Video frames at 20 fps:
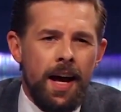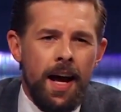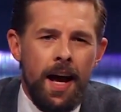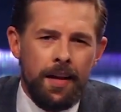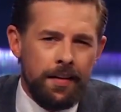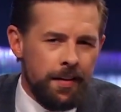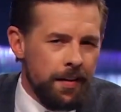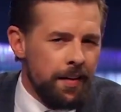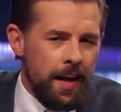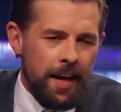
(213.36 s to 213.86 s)

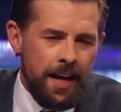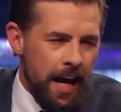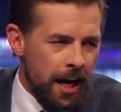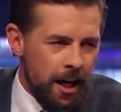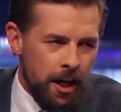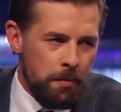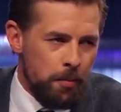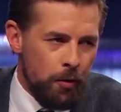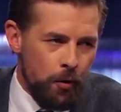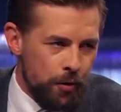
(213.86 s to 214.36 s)
Es ist ein
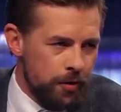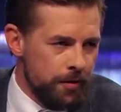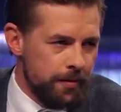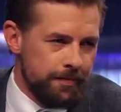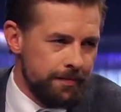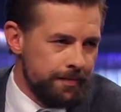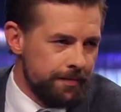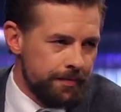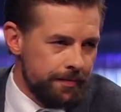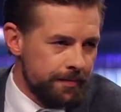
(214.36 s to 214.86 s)
Angebot.
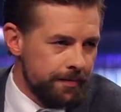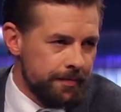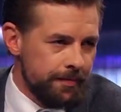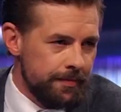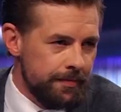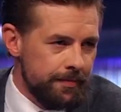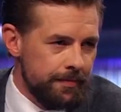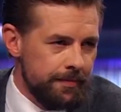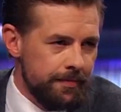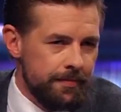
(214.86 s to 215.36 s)

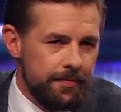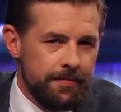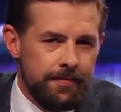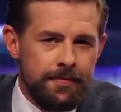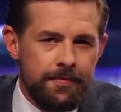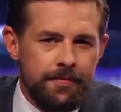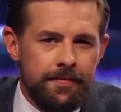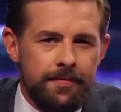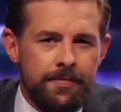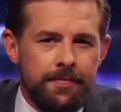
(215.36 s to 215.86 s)
Also so
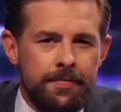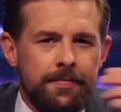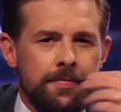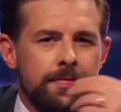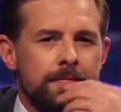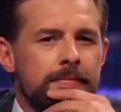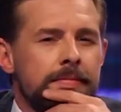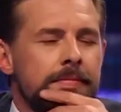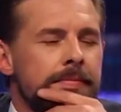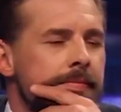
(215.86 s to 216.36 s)

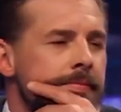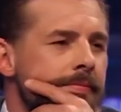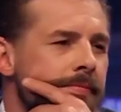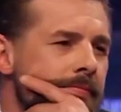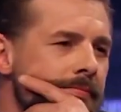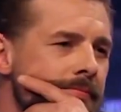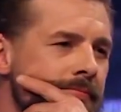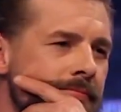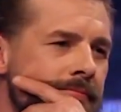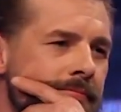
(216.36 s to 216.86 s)
so
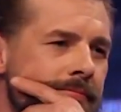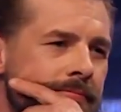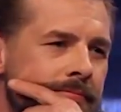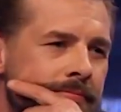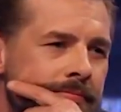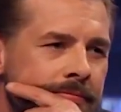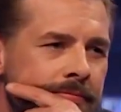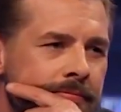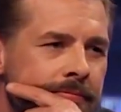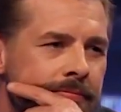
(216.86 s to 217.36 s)
klappt es auch
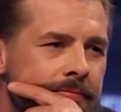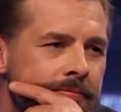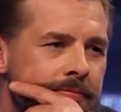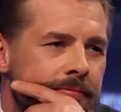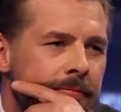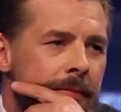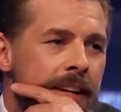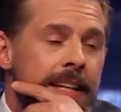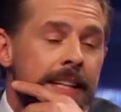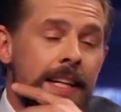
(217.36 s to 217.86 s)
wieder mit dem Echo.